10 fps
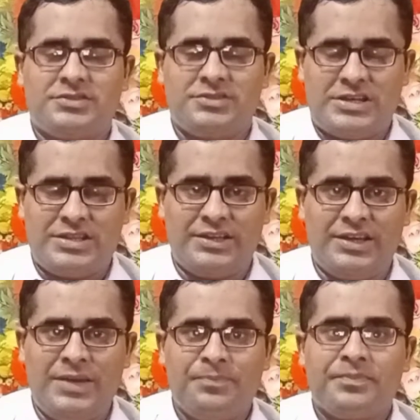चैनल
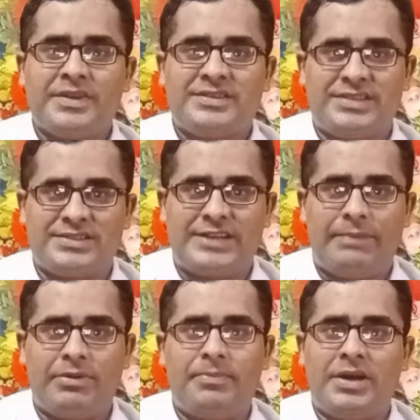के
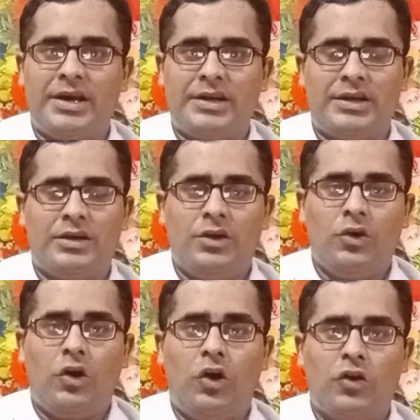सब्सक्राइबर बढ़ाना
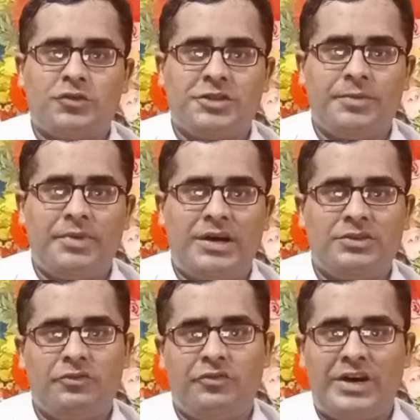और उसके
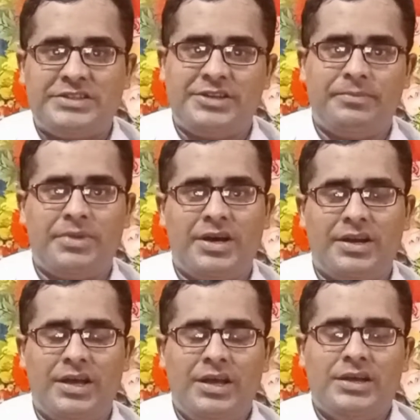बाद वाच टाइम
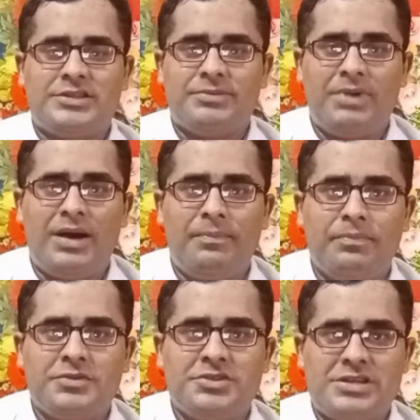बढ़ाना जब आप
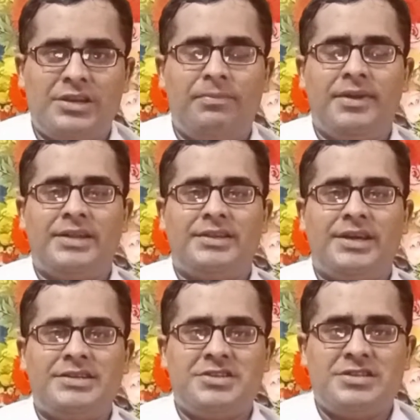चैनल बनाते
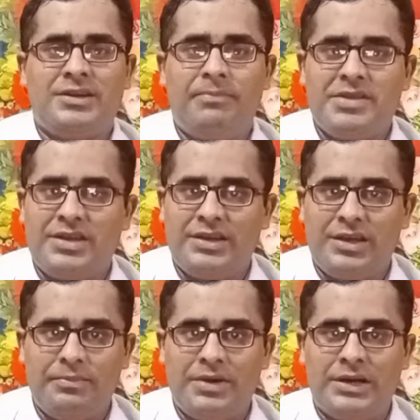हैं चैनल बनाने
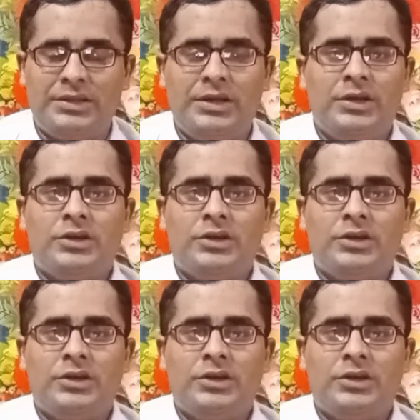के बाद